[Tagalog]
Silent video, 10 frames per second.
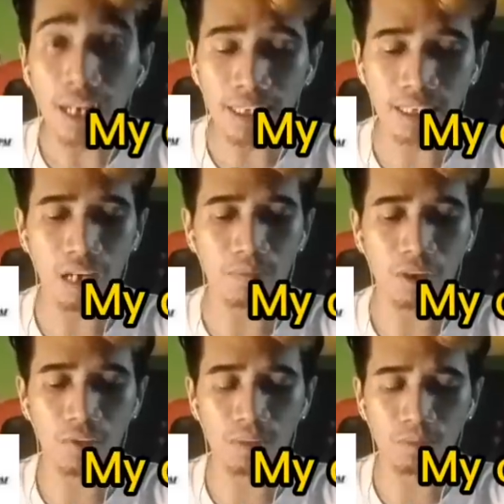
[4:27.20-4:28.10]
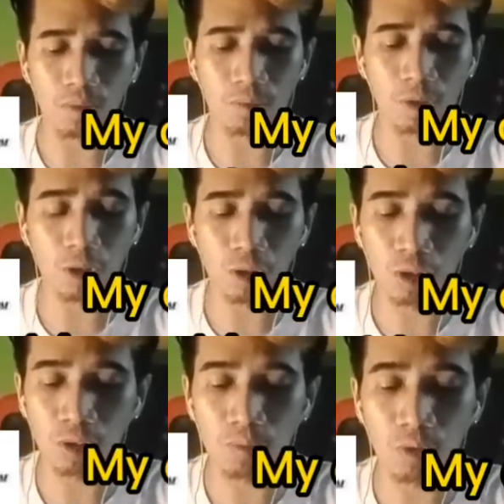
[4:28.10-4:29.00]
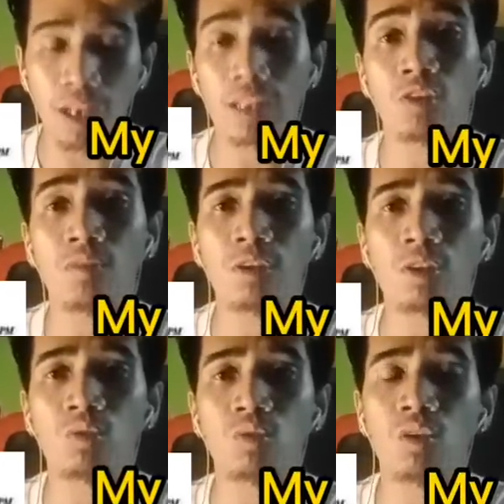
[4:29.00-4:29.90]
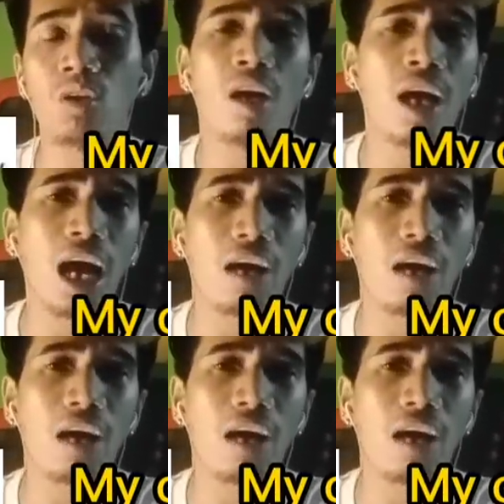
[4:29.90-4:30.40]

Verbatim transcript: Race number 1 po. First choice ko po ulit. Numero 1.